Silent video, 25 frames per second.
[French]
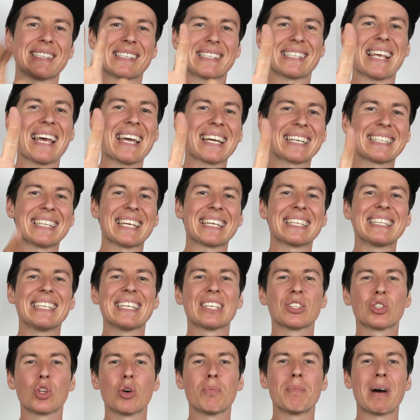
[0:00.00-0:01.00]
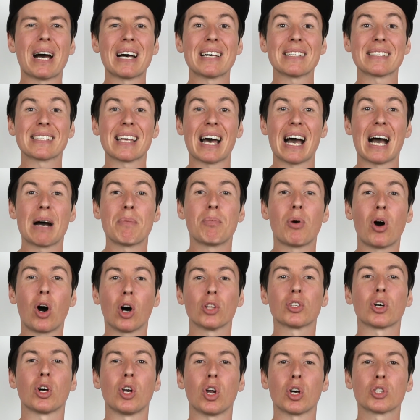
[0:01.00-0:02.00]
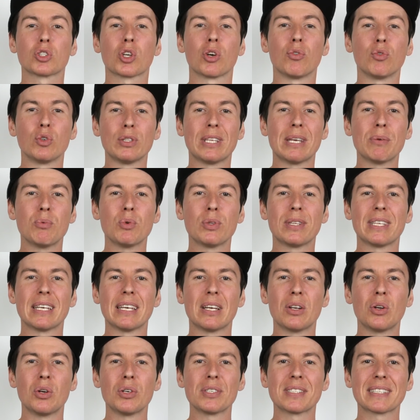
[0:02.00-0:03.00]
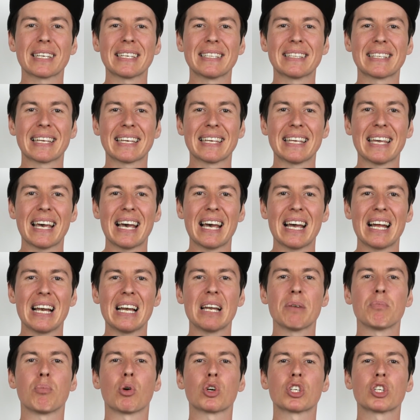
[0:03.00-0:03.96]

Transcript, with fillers: 5 techniques de base à apprendre lorsque vous débutez le street trial.